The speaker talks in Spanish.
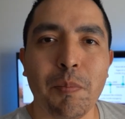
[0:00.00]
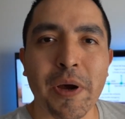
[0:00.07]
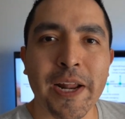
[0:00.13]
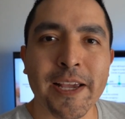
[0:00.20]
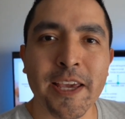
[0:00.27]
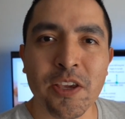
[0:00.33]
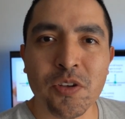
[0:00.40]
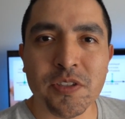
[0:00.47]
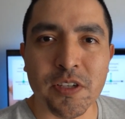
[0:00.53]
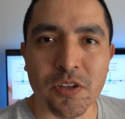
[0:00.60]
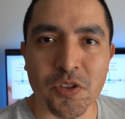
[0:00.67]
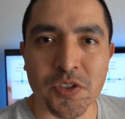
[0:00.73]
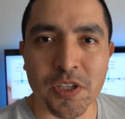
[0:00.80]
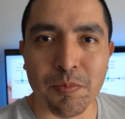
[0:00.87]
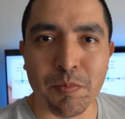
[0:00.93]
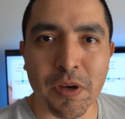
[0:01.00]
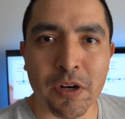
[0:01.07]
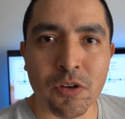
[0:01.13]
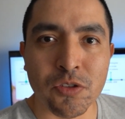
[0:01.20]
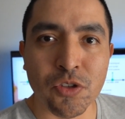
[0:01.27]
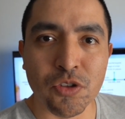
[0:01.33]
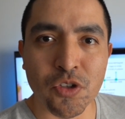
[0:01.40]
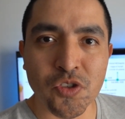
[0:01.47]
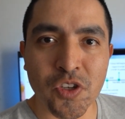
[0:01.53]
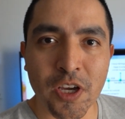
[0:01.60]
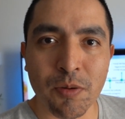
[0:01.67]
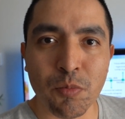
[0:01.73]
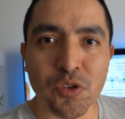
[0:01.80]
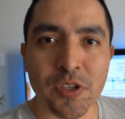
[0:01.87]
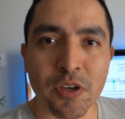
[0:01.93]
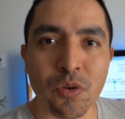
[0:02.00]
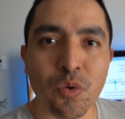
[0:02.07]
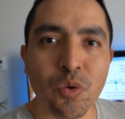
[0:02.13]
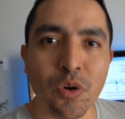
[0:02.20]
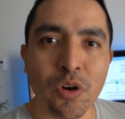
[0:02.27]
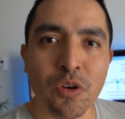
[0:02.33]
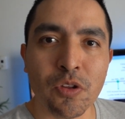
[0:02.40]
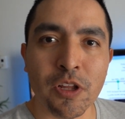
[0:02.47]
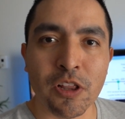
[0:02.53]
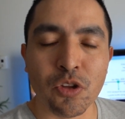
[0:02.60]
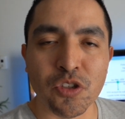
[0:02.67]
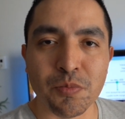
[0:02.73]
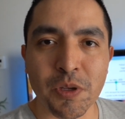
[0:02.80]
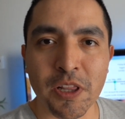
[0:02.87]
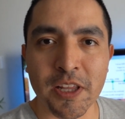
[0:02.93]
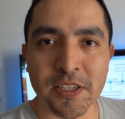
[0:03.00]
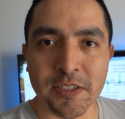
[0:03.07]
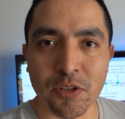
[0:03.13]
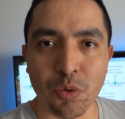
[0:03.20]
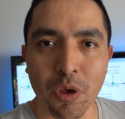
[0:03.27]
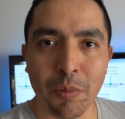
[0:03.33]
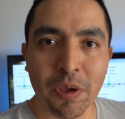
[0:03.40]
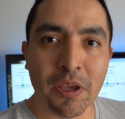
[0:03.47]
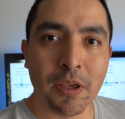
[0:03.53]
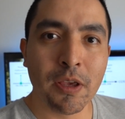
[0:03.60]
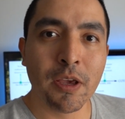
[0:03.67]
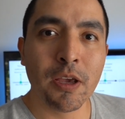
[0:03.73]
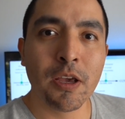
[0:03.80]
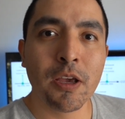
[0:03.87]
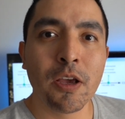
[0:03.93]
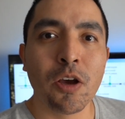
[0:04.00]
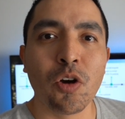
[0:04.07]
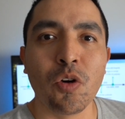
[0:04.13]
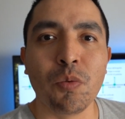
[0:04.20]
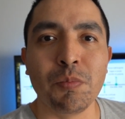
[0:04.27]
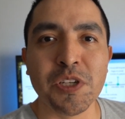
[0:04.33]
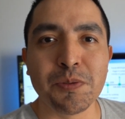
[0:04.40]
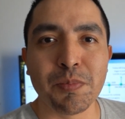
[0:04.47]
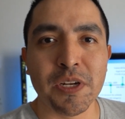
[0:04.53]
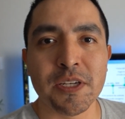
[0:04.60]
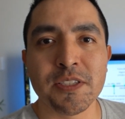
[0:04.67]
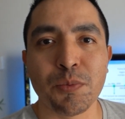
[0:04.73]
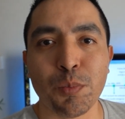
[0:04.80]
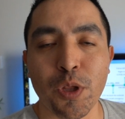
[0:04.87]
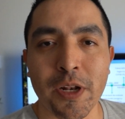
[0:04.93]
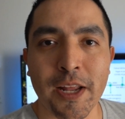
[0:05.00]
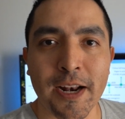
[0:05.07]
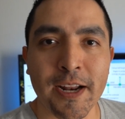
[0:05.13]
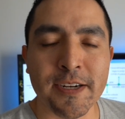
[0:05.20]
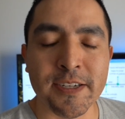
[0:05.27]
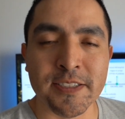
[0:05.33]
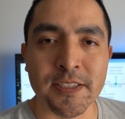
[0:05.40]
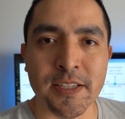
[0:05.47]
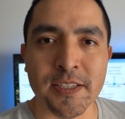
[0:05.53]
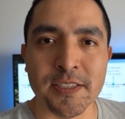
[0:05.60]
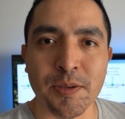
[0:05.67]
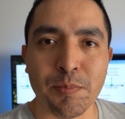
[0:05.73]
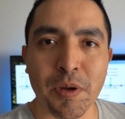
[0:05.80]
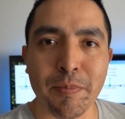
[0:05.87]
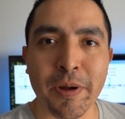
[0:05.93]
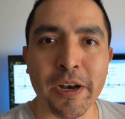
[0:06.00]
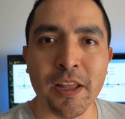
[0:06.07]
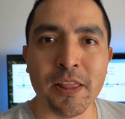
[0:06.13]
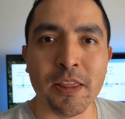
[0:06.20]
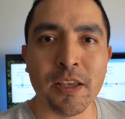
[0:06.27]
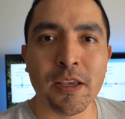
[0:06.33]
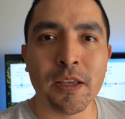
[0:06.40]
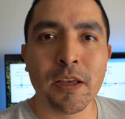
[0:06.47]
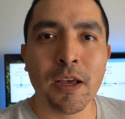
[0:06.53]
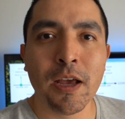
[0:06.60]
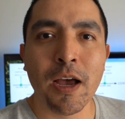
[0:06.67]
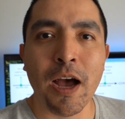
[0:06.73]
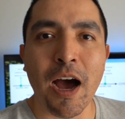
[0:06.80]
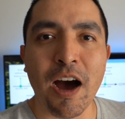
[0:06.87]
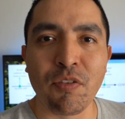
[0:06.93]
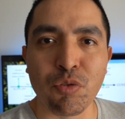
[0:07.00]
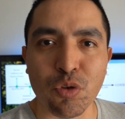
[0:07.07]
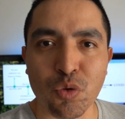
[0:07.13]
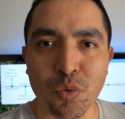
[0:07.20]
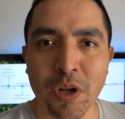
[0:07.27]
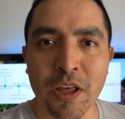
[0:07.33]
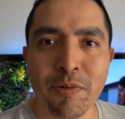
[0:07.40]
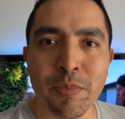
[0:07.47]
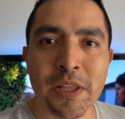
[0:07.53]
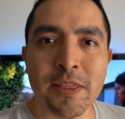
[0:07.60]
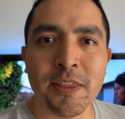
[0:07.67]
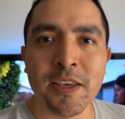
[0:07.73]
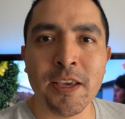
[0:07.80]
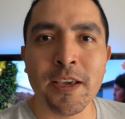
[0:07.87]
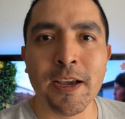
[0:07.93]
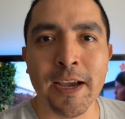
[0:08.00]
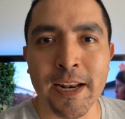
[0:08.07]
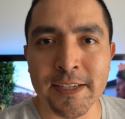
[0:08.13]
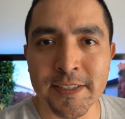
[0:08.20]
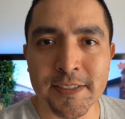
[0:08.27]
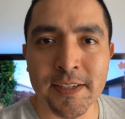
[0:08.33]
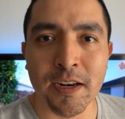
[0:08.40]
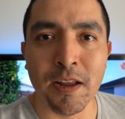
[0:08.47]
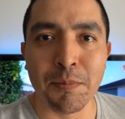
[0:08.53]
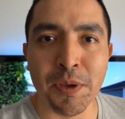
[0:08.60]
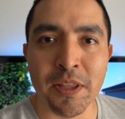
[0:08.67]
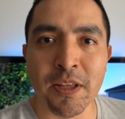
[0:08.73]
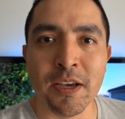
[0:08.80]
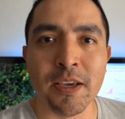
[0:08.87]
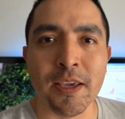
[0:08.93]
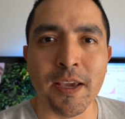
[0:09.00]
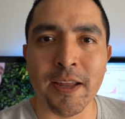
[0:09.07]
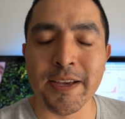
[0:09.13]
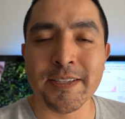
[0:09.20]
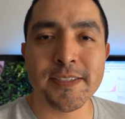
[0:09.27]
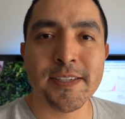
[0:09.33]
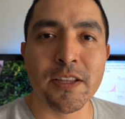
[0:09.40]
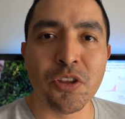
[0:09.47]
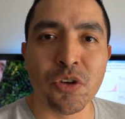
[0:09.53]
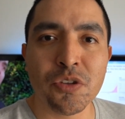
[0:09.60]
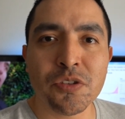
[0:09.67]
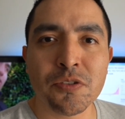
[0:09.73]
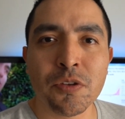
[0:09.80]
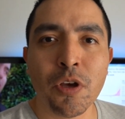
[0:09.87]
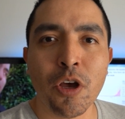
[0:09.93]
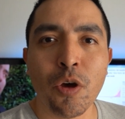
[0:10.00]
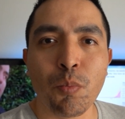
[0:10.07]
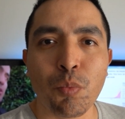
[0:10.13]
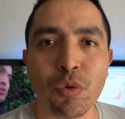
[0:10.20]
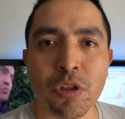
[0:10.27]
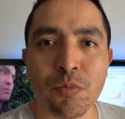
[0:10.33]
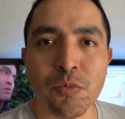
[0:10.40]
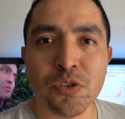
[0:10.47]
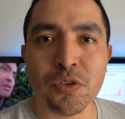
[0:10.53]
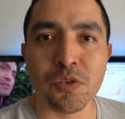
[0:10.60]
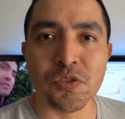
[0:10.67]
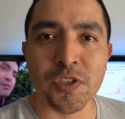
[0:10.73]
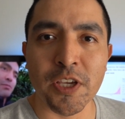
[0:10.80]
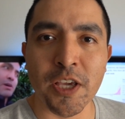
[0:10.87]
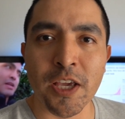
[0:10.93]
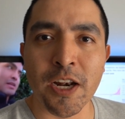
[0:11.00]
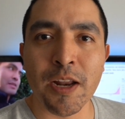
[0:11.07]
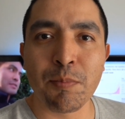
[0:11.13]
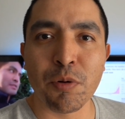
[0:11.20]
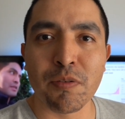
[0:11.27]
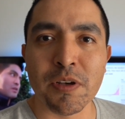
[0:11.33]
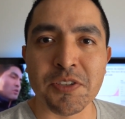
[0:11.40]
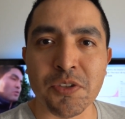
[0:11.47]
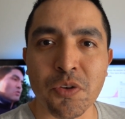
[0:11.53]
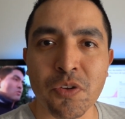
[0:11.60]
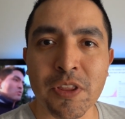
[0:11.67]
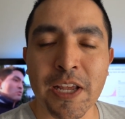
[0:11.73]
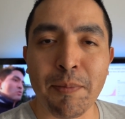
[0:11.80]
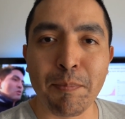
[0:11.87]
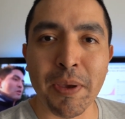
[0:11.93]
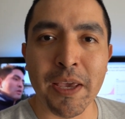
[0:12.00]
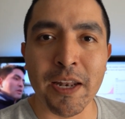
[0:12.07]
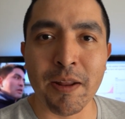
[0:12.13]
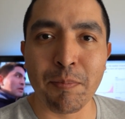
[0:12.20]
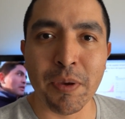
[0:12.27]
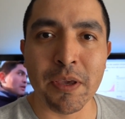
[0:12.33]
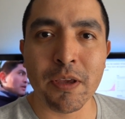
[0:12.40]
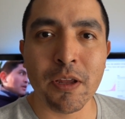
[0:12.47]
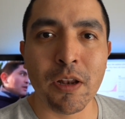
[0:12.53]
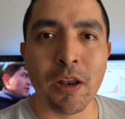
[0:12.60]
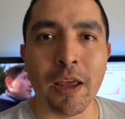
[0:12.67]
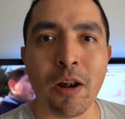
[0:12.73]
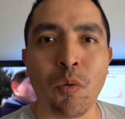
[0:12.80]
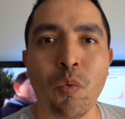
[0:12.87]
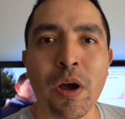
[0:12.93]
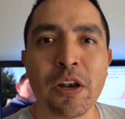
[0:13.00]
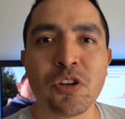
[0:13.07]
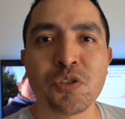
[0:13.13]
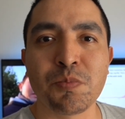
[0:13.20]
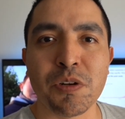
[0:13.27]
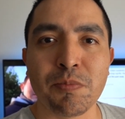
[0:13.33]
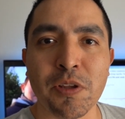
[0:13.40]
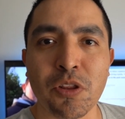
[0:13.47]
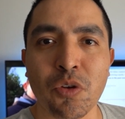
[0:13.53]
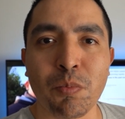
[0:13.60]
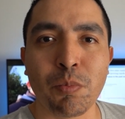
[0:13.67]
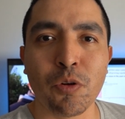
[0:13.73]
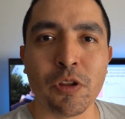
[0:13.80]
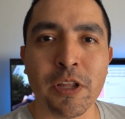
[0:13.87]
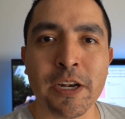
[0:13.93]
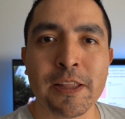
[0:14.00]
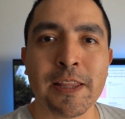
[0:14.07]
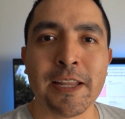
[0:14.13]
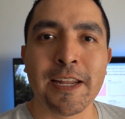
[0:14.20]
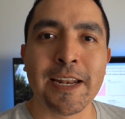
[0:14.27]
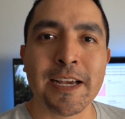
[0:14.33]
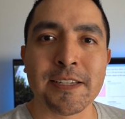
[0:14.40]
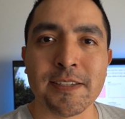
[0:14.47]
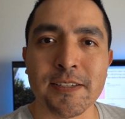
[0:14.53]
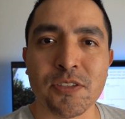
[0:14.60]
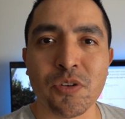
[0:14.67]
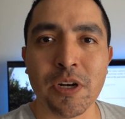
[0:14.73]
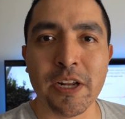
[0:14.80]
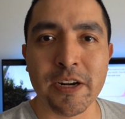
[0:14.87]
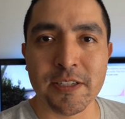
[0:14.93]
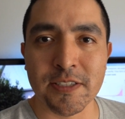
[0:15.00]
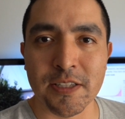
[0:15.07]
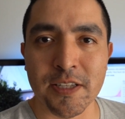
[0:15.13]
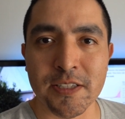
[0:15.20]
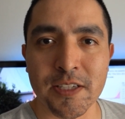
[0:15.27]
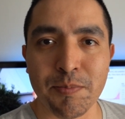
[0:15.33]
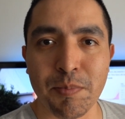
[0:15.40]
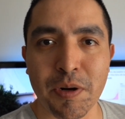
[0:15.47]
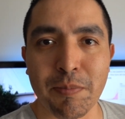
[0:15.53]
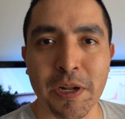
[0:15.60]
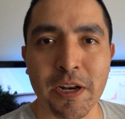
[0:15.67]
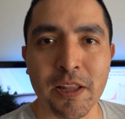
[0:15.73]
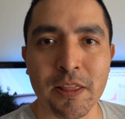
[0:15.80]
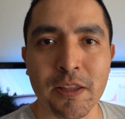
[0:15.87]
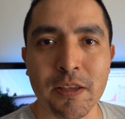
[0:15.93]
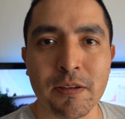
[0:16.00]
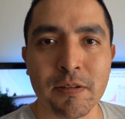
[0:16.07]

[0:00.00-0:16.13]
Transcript: Para aquellos que no sepan, nosotros llegamos en julio del 2019, con vísperas de obtener la residencia permanente. Afortunadamente, gracias a la vida y gracias a Dios, pudimos conseguir la aprobación del PNP, el cual nos permitió poder tener acceso a la residencia permanente.